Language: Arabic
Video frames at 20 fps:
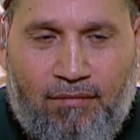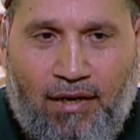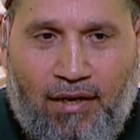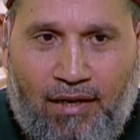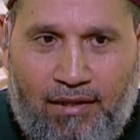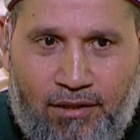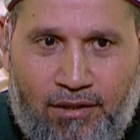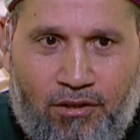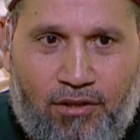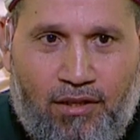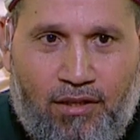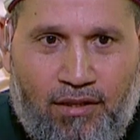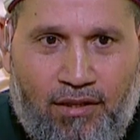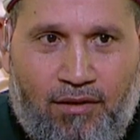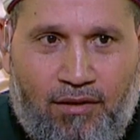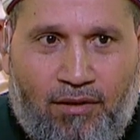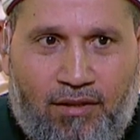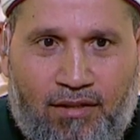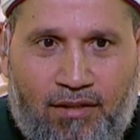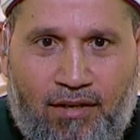معلش
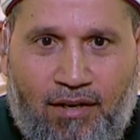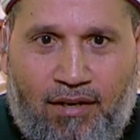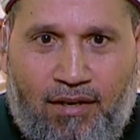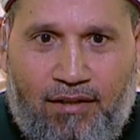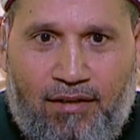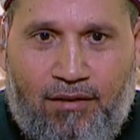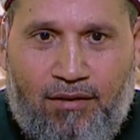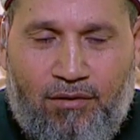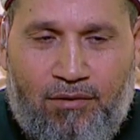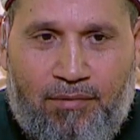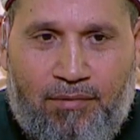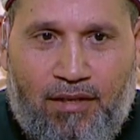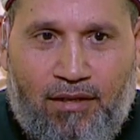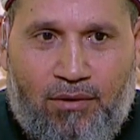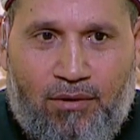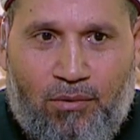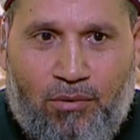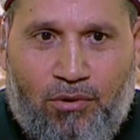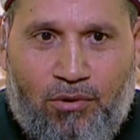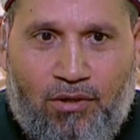الله يوسع عليه
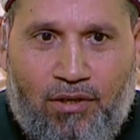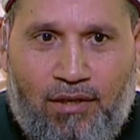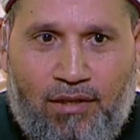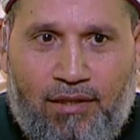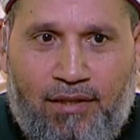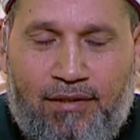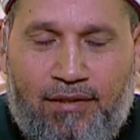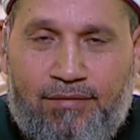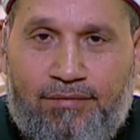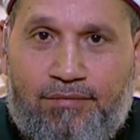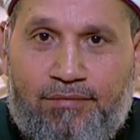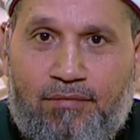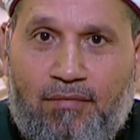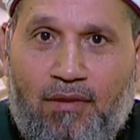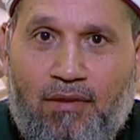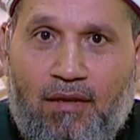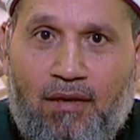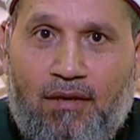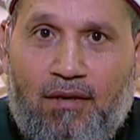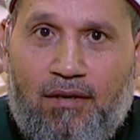ويبارك له ان شاء الله
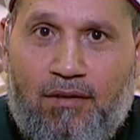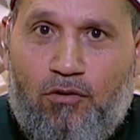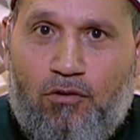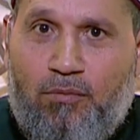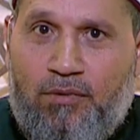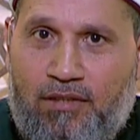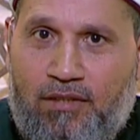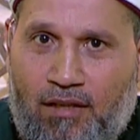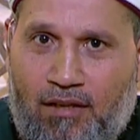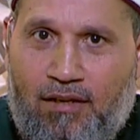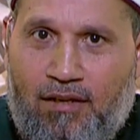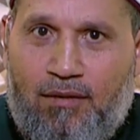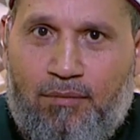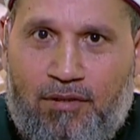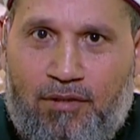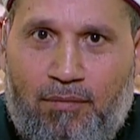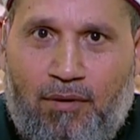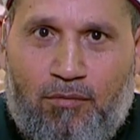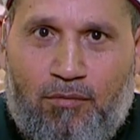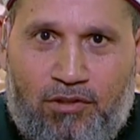نومة الراجل
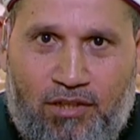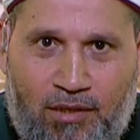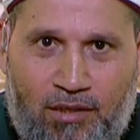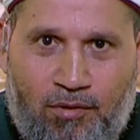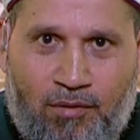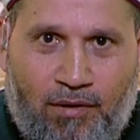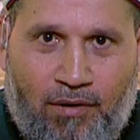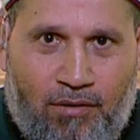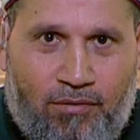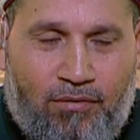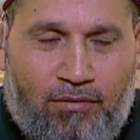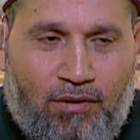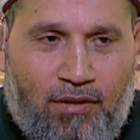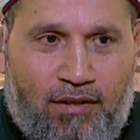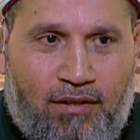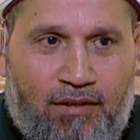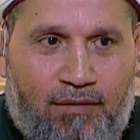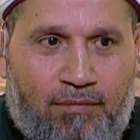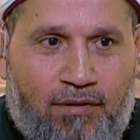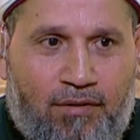بتبقى متعبة برضه بيت
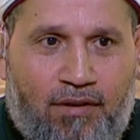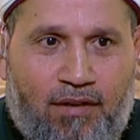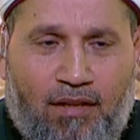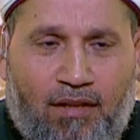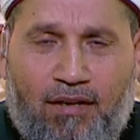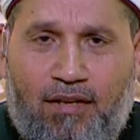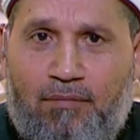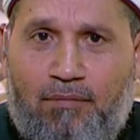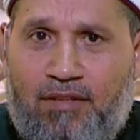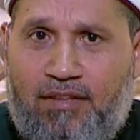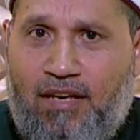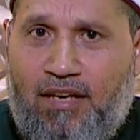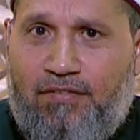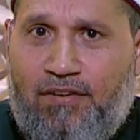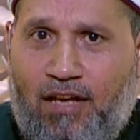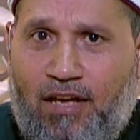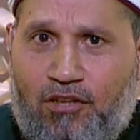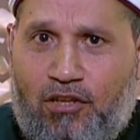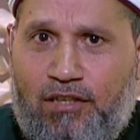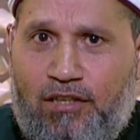ذهبي يا شيخ الراجل
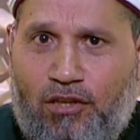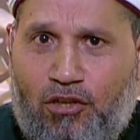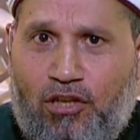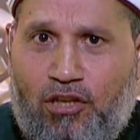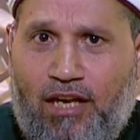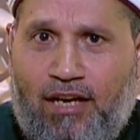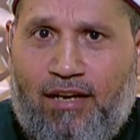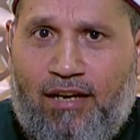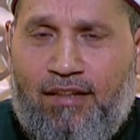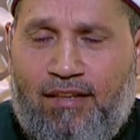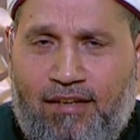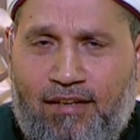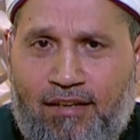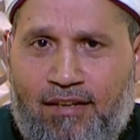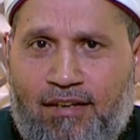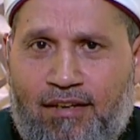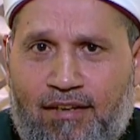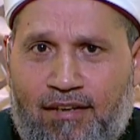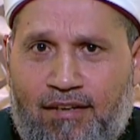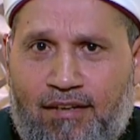مسافر عشان يشتغل
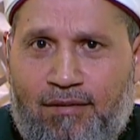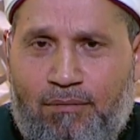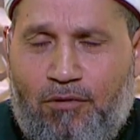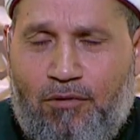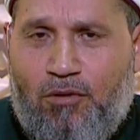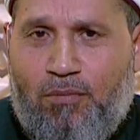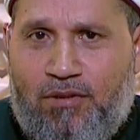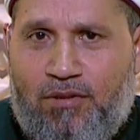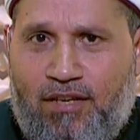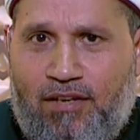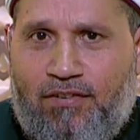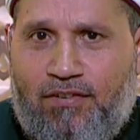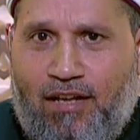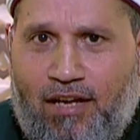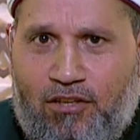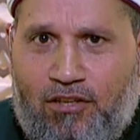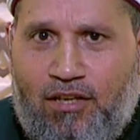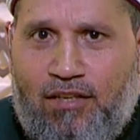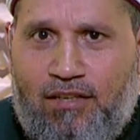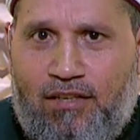مش مسافر
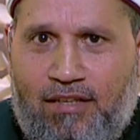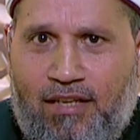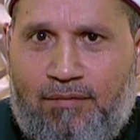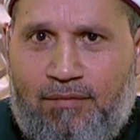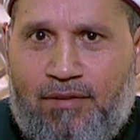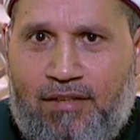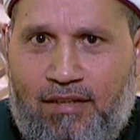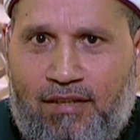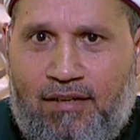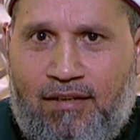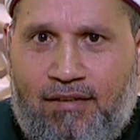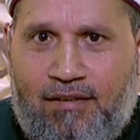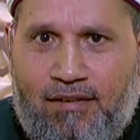عشان ينام هناك